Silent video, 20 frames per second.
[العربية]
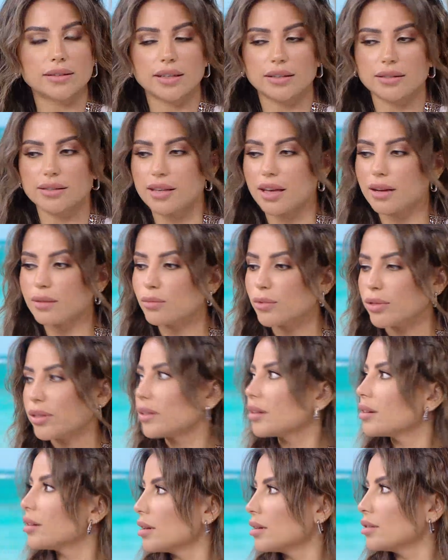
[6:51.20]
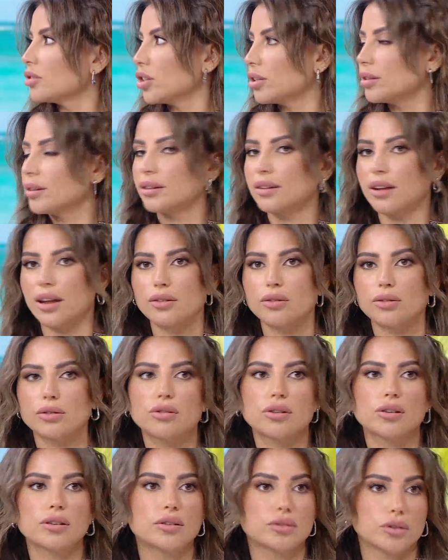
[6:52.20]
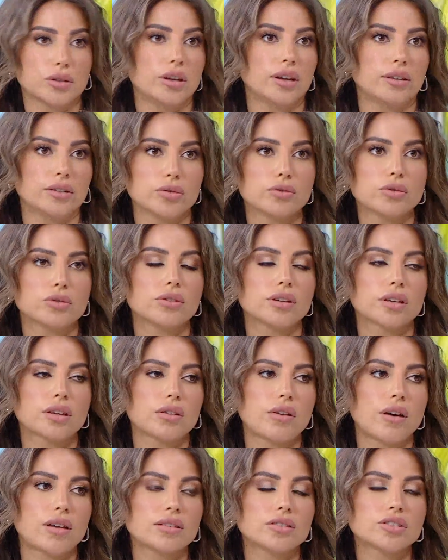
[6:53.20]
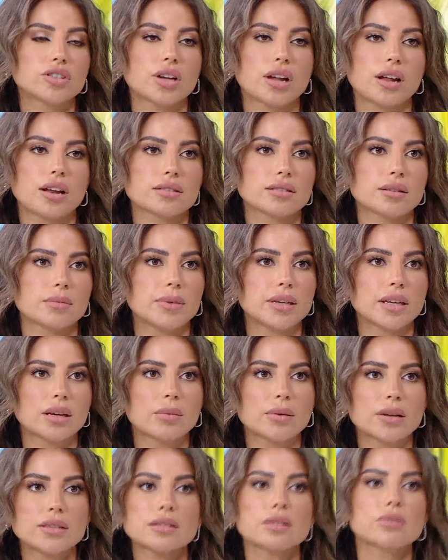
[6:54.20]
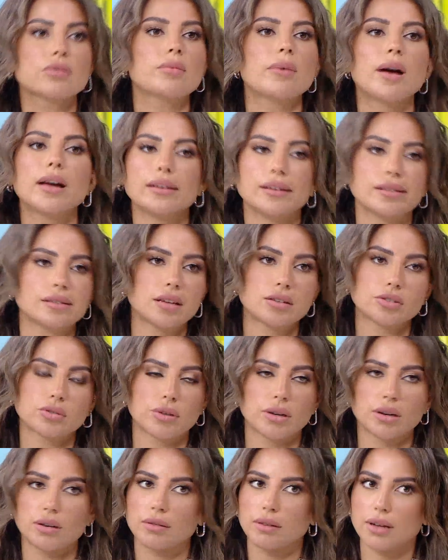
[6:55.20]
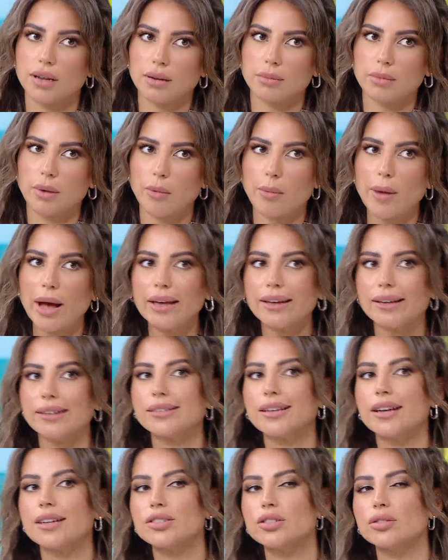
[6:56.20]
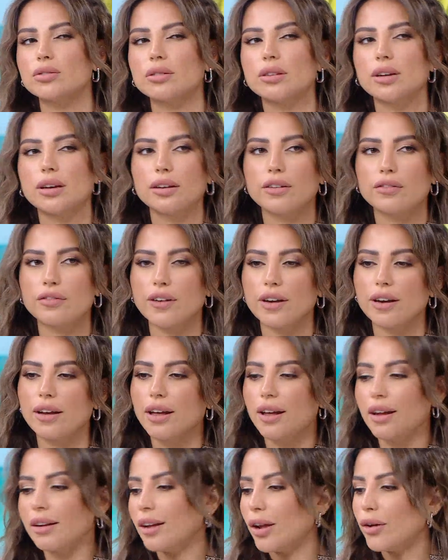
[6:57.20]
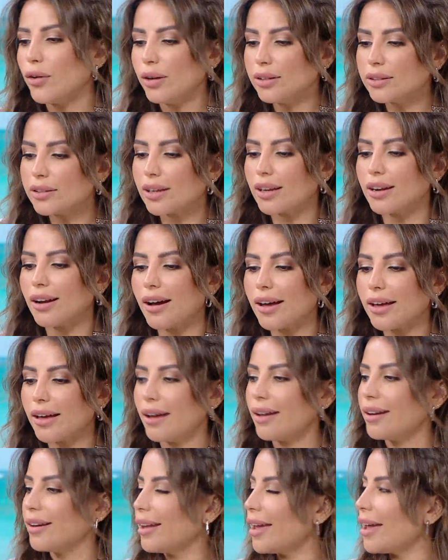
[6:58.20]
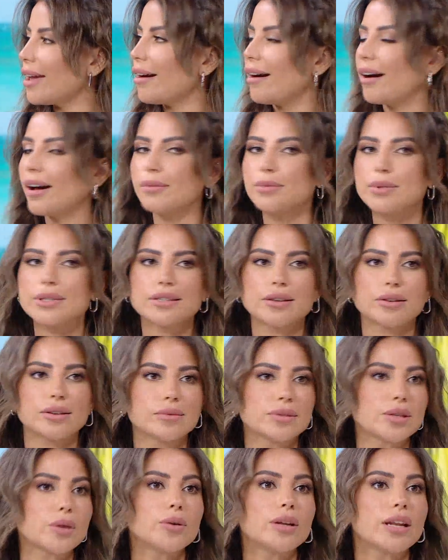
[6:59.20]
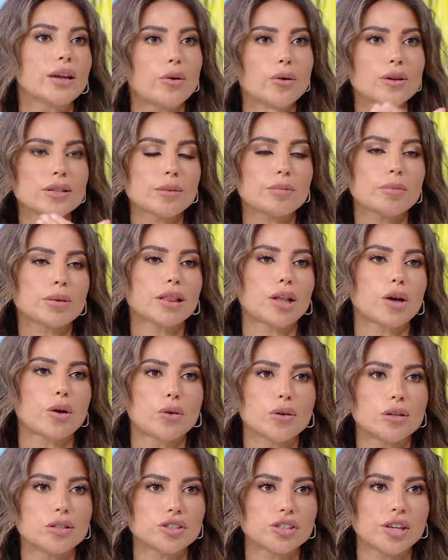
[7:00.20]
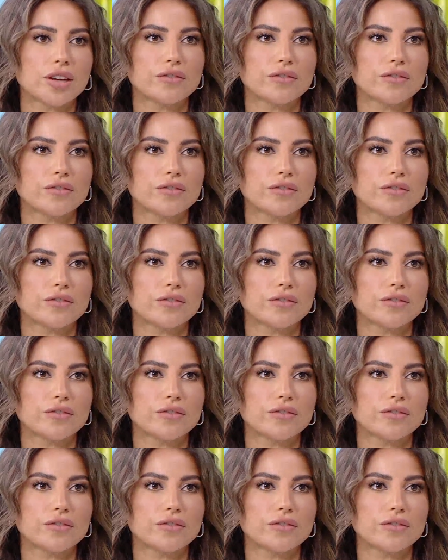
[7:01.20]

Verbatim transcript: يعني صار مثير للجدل لانه يقول يعني يقولوا لك انه هذا الجيل خلاص لما يكبر اصلا هو ما حيحتاج ورقه وقلم او ما حيحتاج انه يعرف لانه عندك الاي الاي اي بيسوي لك هو يظبط لك كل شيء